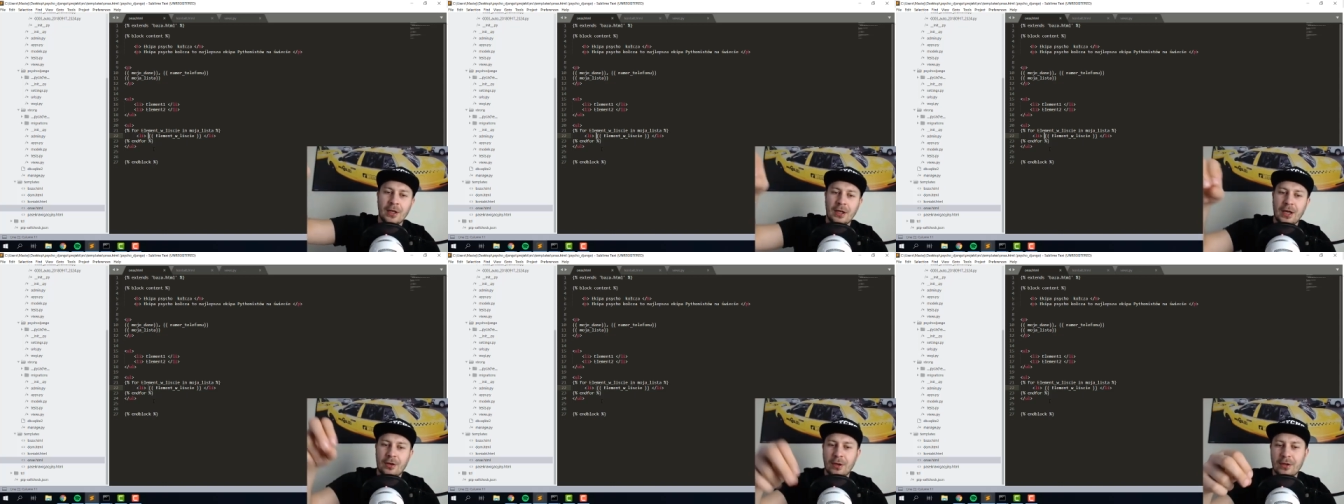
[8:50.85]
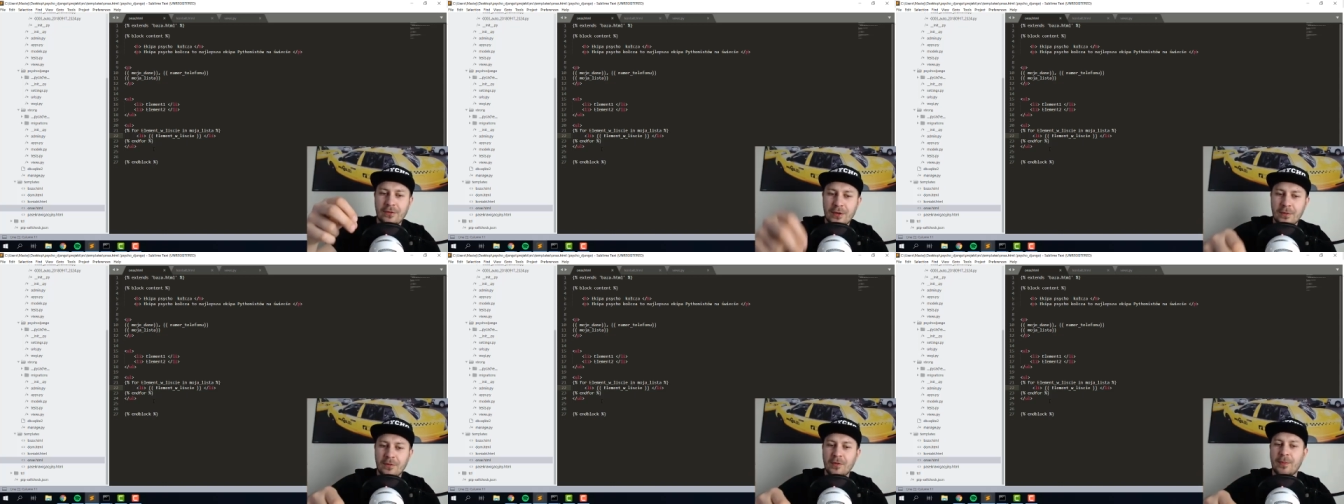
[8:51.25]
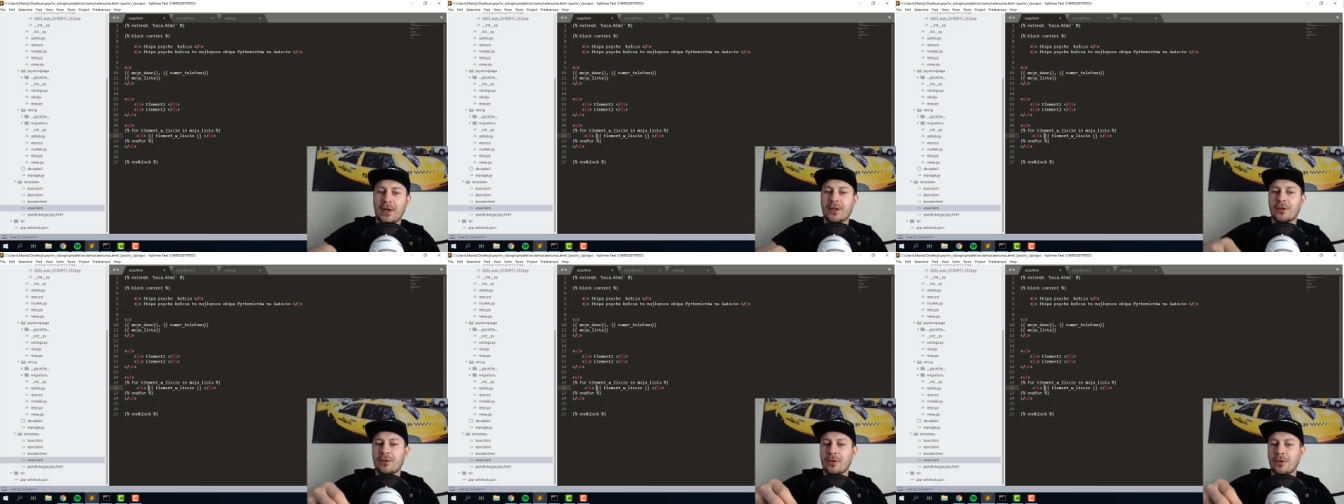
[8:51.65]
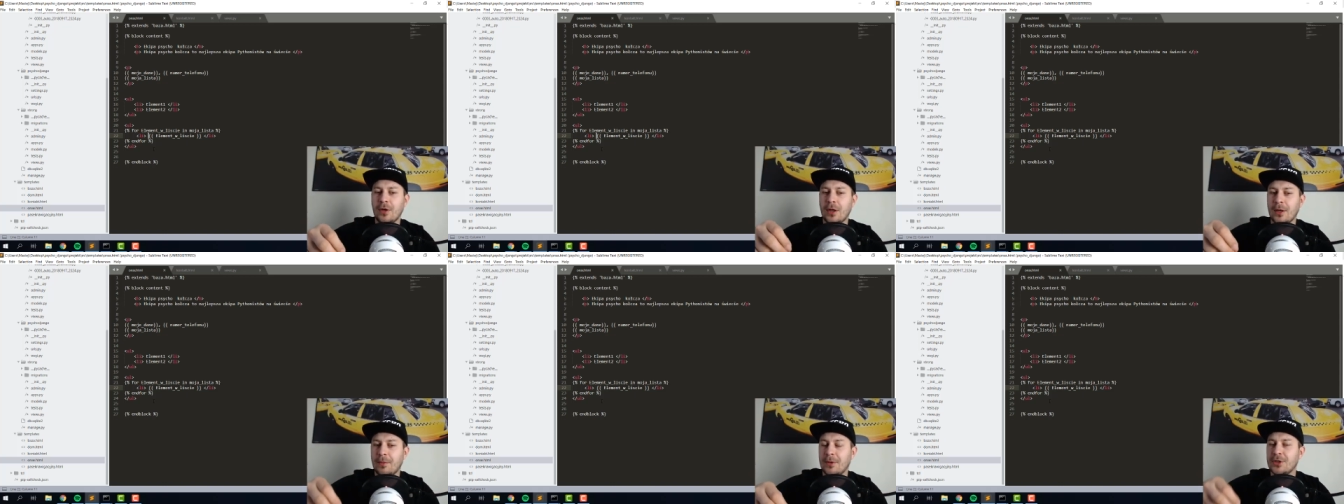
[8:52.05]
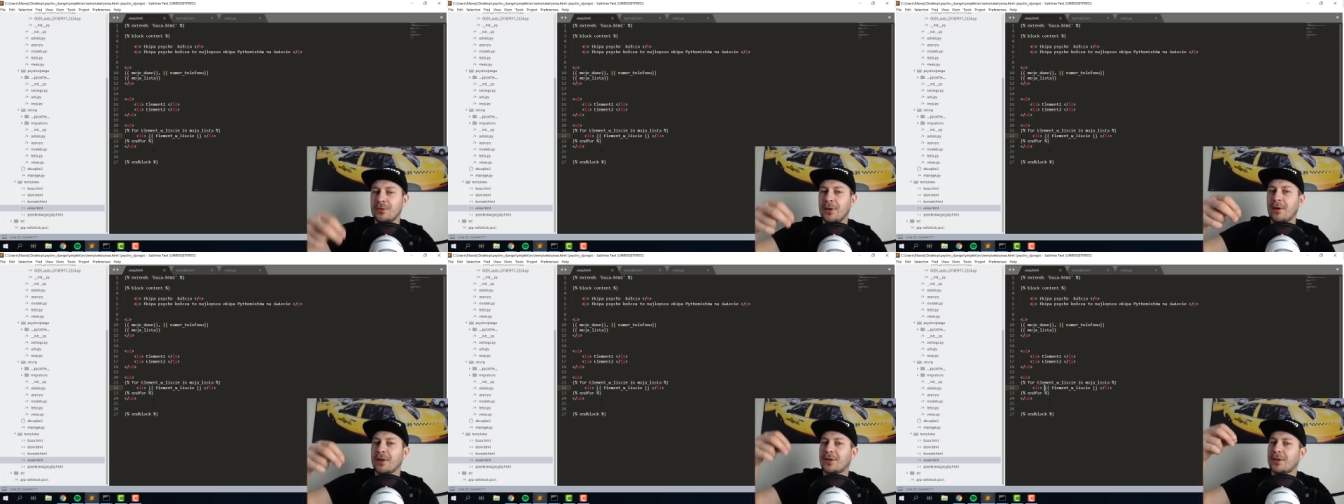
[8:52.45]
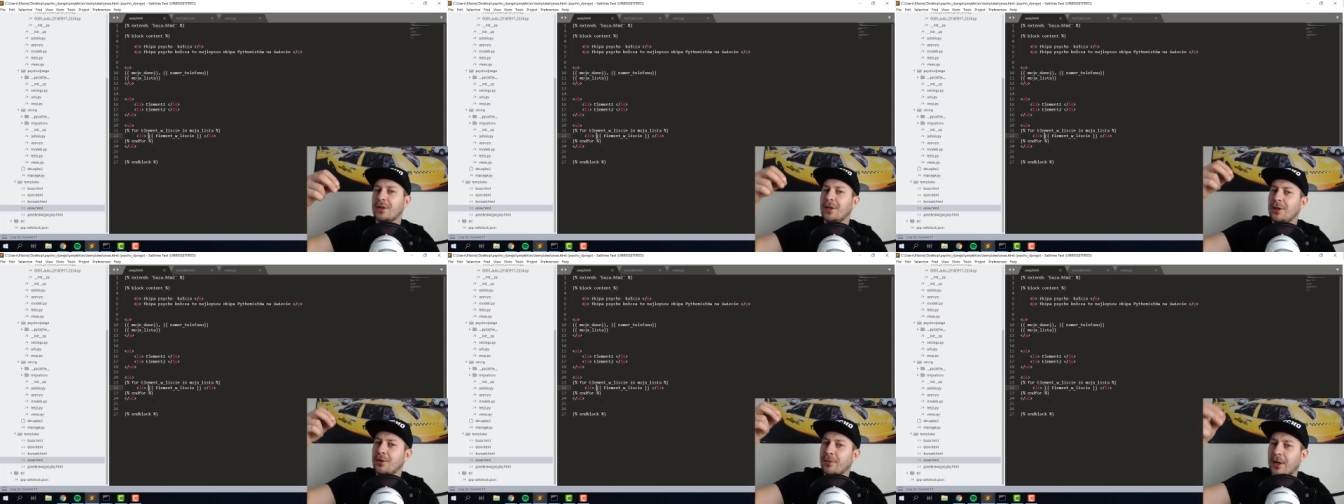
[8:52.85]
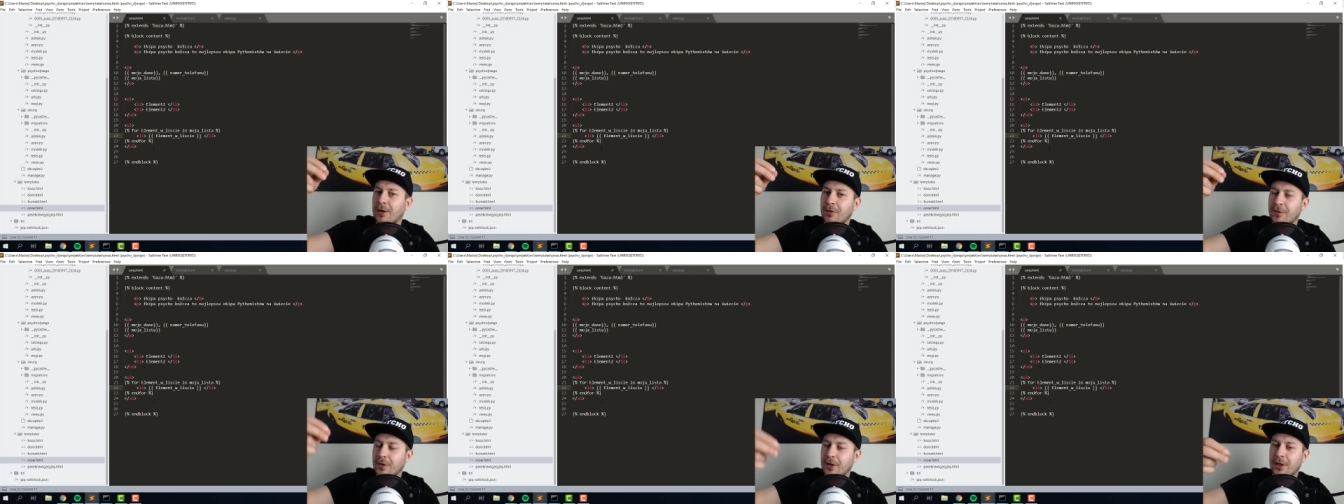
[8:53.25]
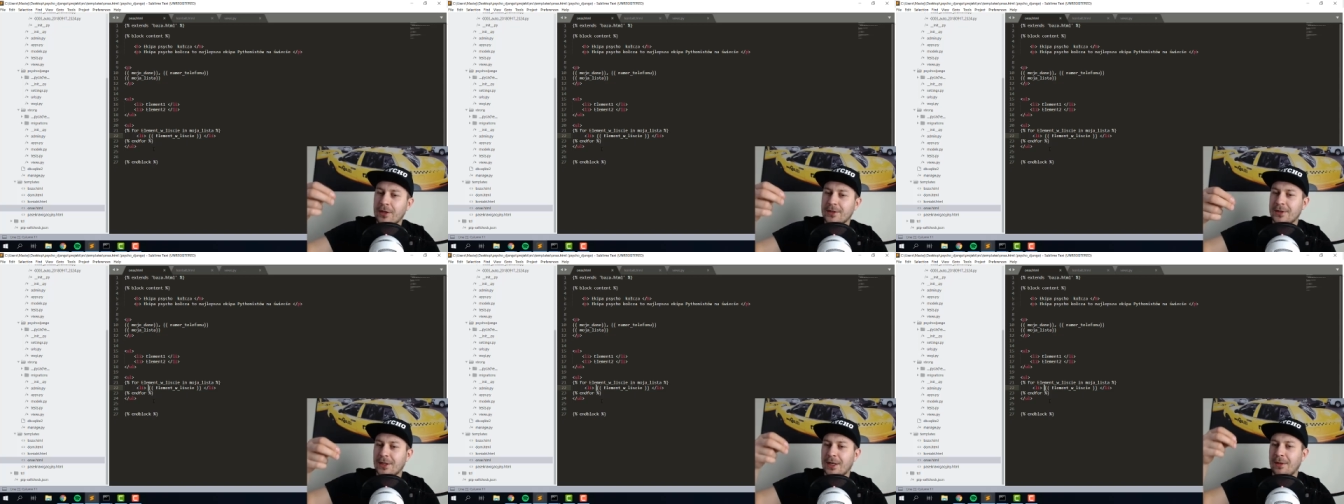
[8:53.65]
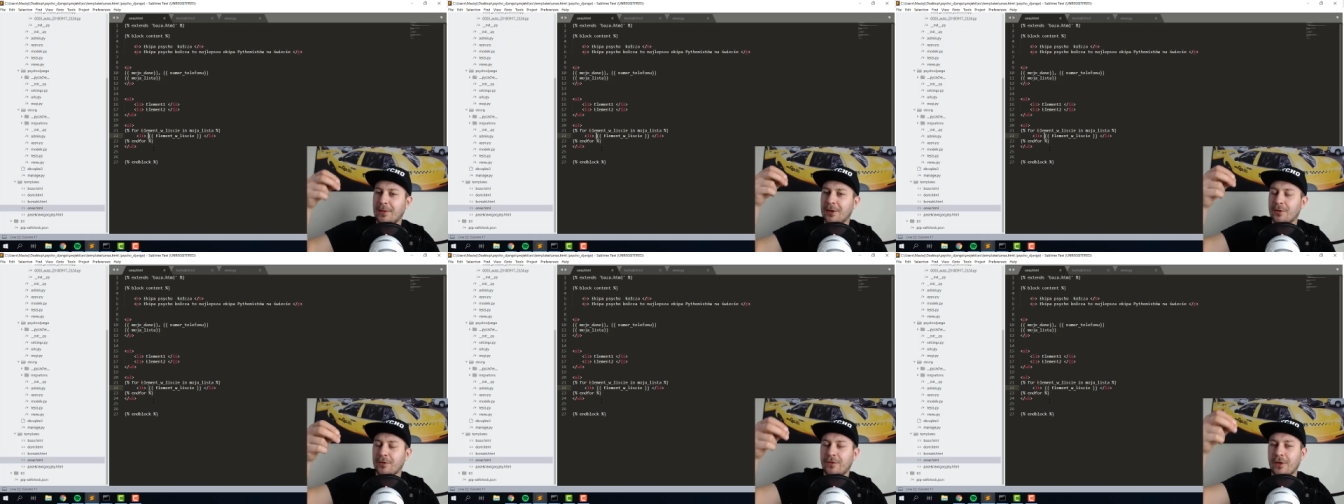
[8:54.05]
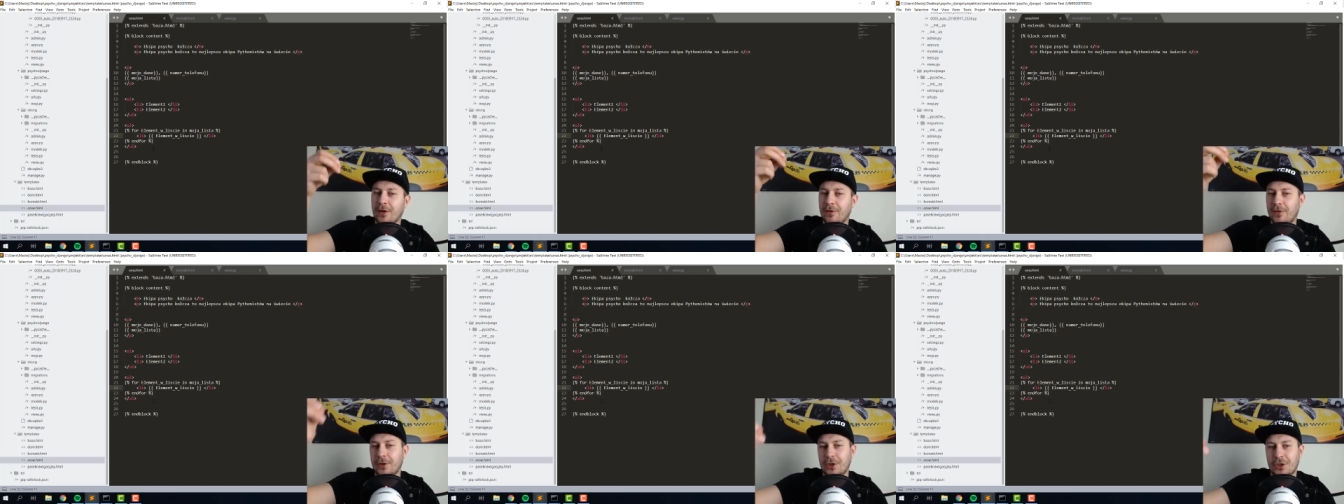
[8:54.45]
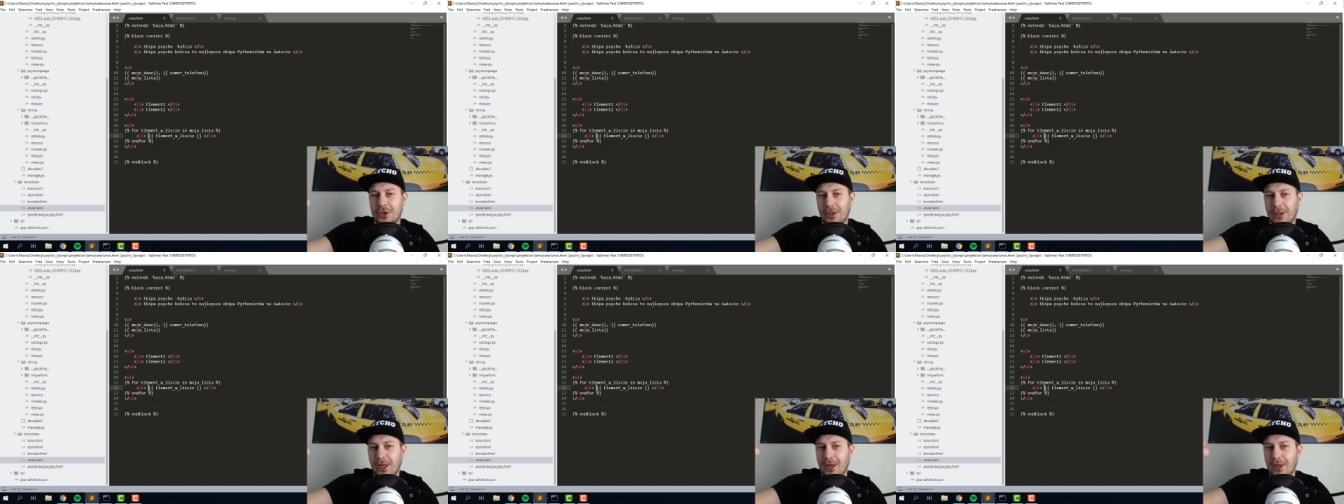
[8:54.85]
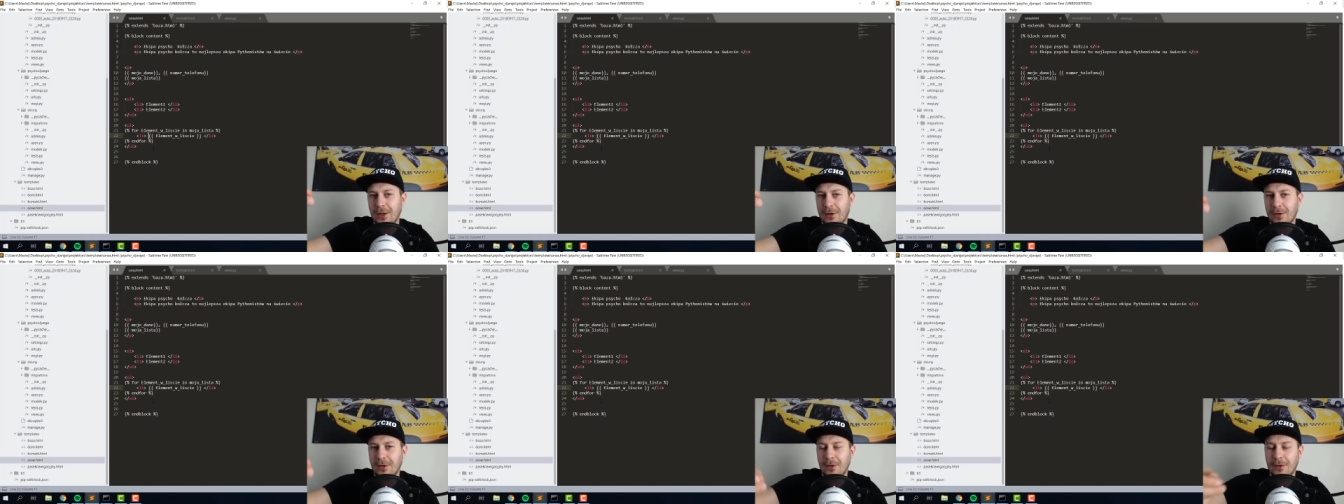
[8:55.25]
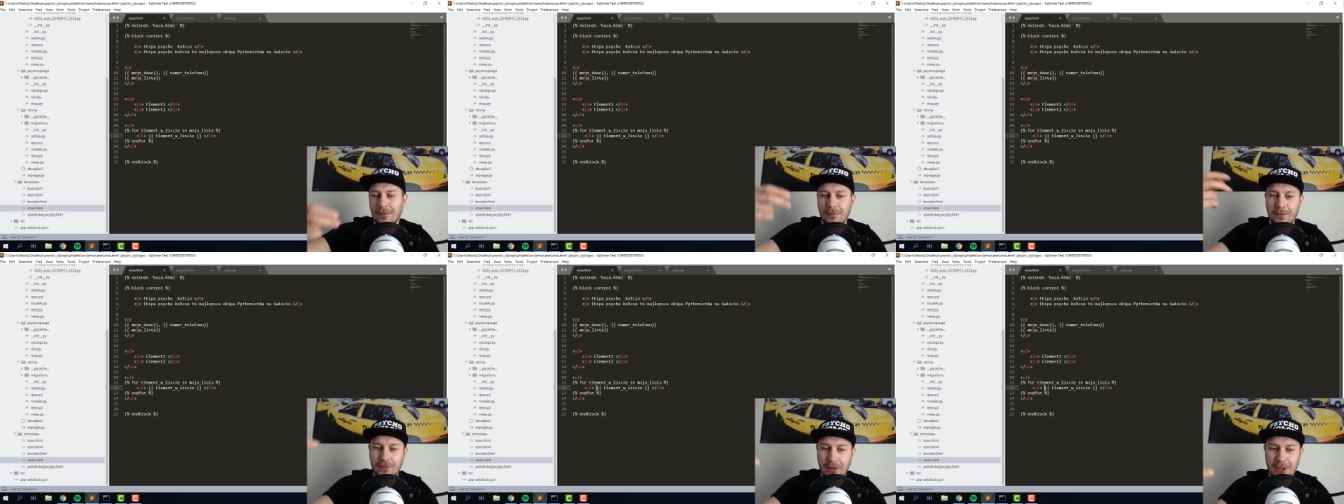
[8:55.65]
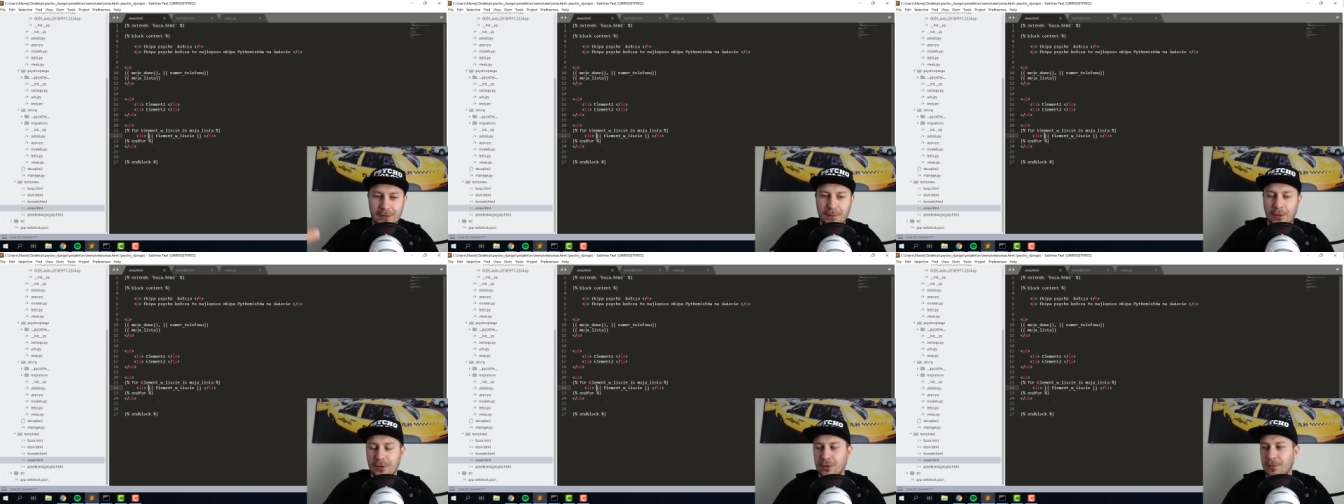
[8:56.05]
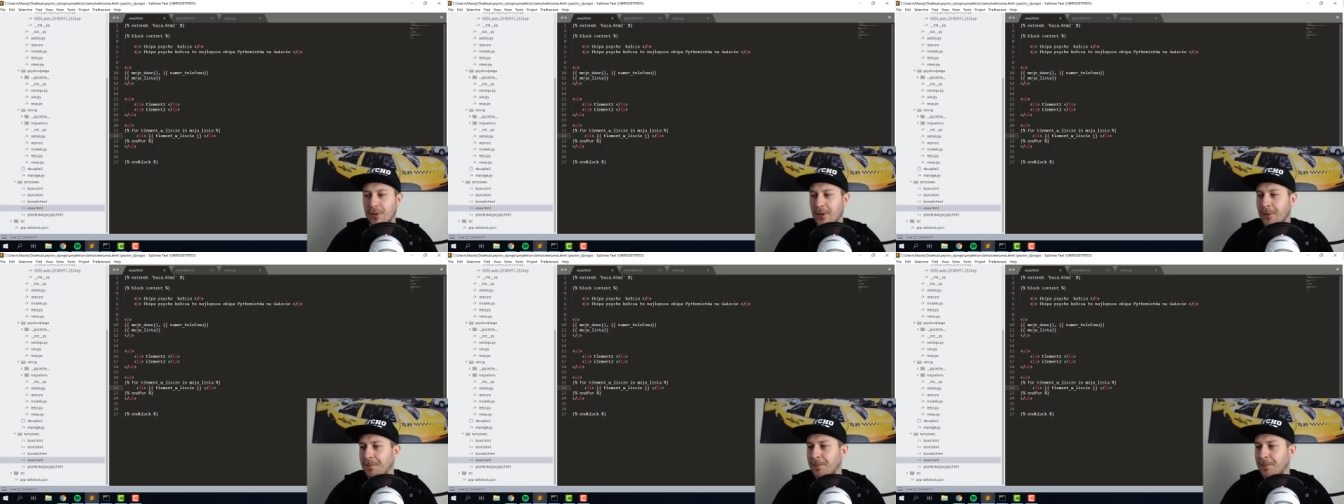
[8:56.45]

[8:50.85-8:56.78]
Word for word: I akurat w tym wypadku będzie miała tyle numerów, ile jest elementów w liście, tak? W ten sposób.